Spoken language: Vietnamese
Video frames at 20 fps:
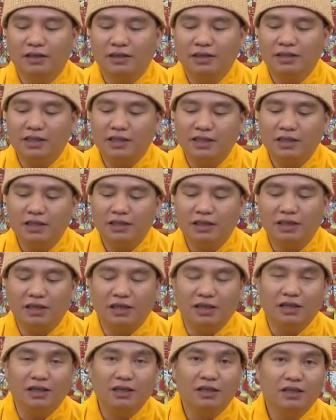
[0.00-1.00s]
chữ chi
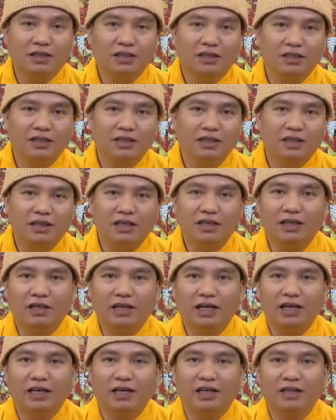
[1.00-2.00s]
ở chữ tri đức ở
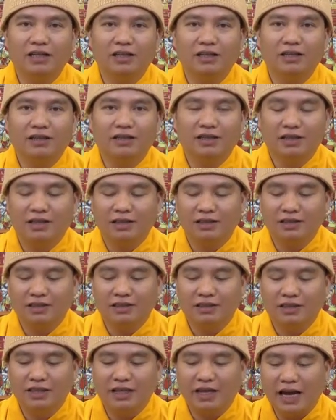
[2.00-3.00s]
đây á, thì là
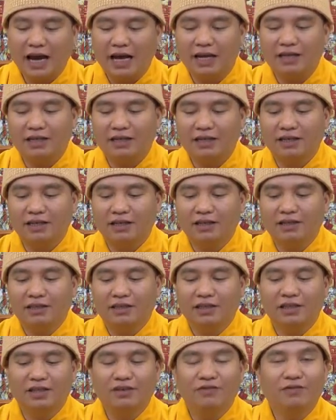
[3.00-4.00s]
chữ ch
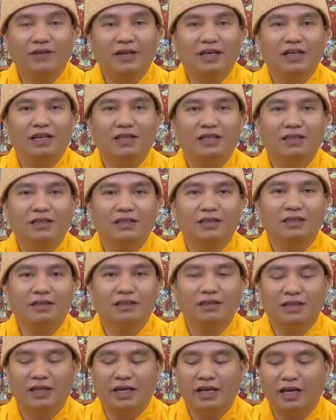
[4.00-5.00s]
chứ không phải là
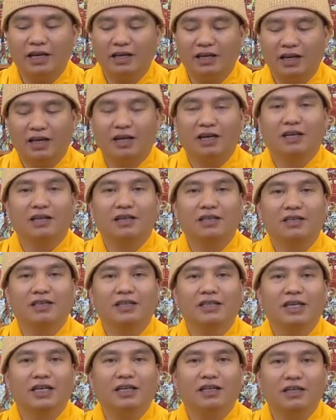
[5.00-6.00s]
chữ tr
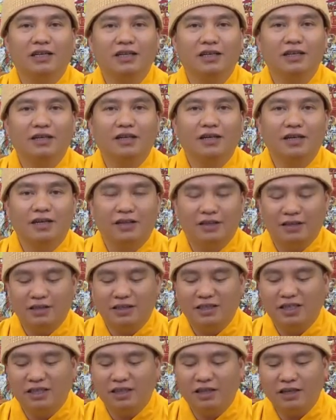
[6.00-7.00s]
như trên nữa chữ
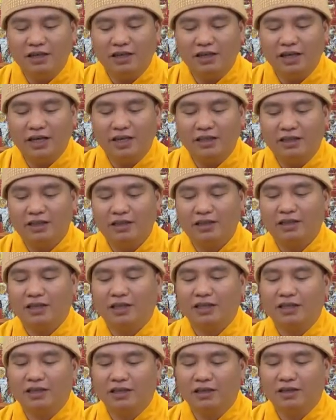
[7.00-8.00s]
tri đức ở đây tức là
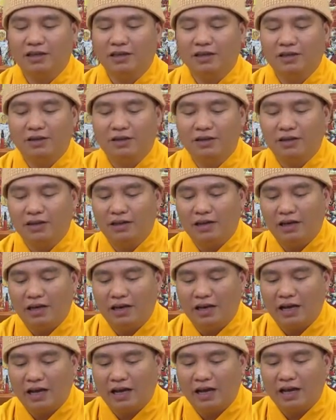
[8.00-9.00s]
lấy gì
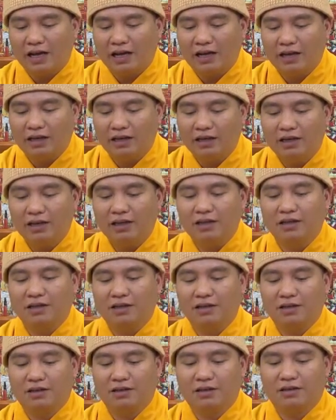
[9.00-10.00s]
là cái đức
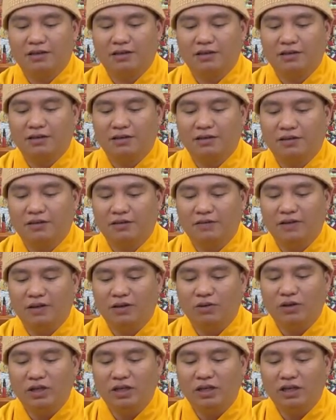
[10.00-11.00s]
phải
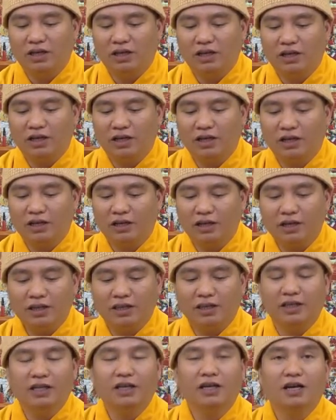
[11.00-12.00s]
luôn nhớ được cái đức
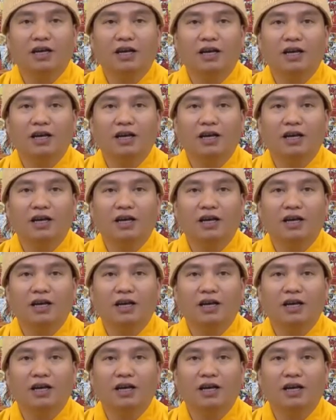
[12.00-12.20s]
gì